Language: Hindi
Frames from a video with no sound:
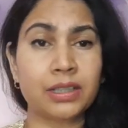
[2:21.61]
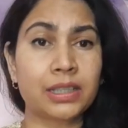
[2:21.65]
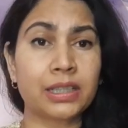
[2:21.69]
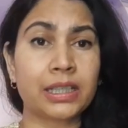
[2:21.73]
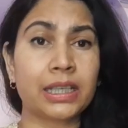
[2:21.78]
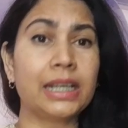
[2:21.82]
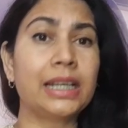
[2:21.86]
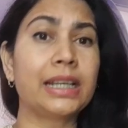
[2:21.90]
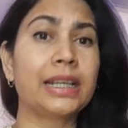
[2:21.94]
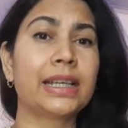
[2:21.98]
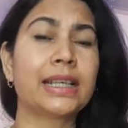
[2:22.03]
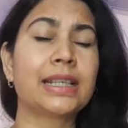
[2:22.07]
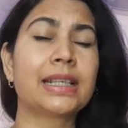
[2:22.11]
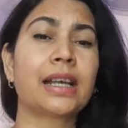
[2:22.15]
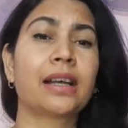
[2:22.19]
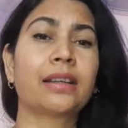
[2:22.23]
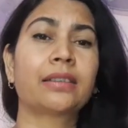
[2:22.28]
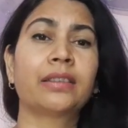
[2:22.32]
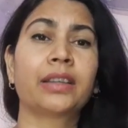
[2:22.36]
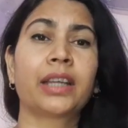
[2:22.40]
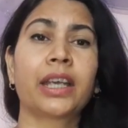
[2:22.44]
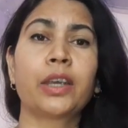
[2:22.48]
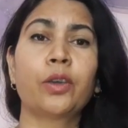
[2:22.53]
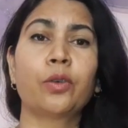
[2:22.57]
स्किल के
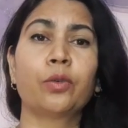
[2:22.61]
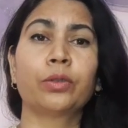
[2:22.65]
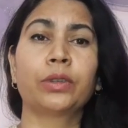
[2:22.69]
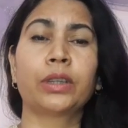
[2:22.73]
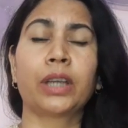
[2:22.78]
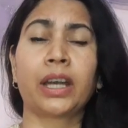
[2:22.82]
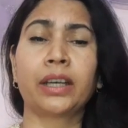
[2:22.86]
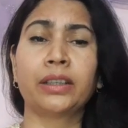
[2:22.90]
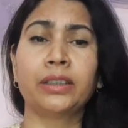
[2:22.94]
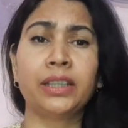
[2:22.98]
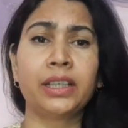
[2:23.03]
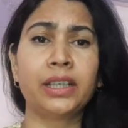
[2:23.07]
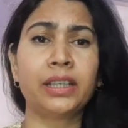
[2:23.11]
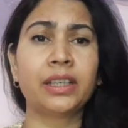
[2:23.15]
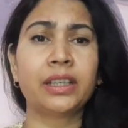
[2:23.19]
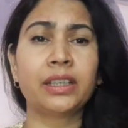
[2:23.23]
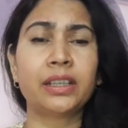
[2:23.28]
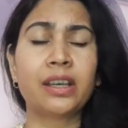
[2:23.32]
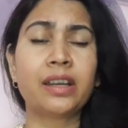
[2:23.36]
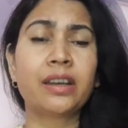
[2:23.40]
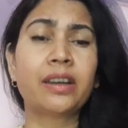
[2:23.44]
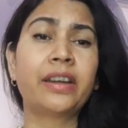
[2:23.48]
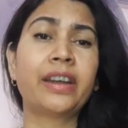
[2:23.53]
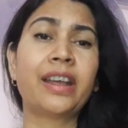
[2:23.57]
साथ नहीं होता है धीरे
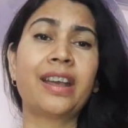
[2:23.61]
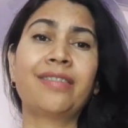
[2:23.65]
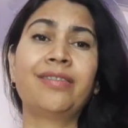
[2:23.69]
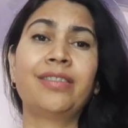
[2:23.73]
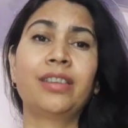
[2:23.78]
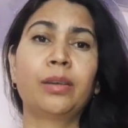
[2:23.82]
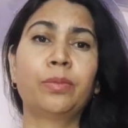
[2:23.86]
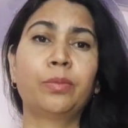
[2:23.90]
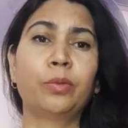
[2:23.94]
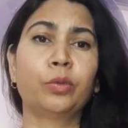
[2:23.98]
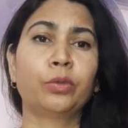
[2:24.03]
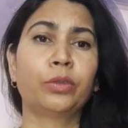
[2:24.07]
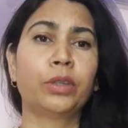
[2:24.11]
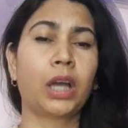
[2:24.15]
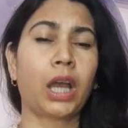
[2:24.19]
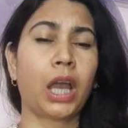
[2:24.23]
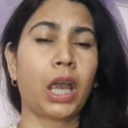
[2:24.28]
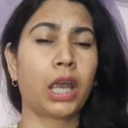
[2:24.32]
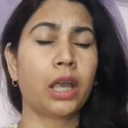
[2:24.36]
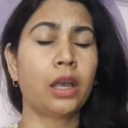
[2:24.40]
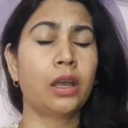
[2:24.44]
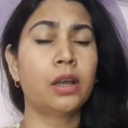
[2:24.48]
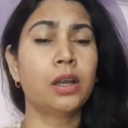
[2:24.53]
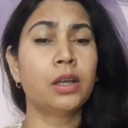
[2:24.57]
धीरे डेवलप होता
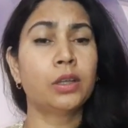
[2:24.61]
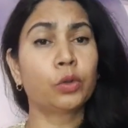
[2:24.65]
है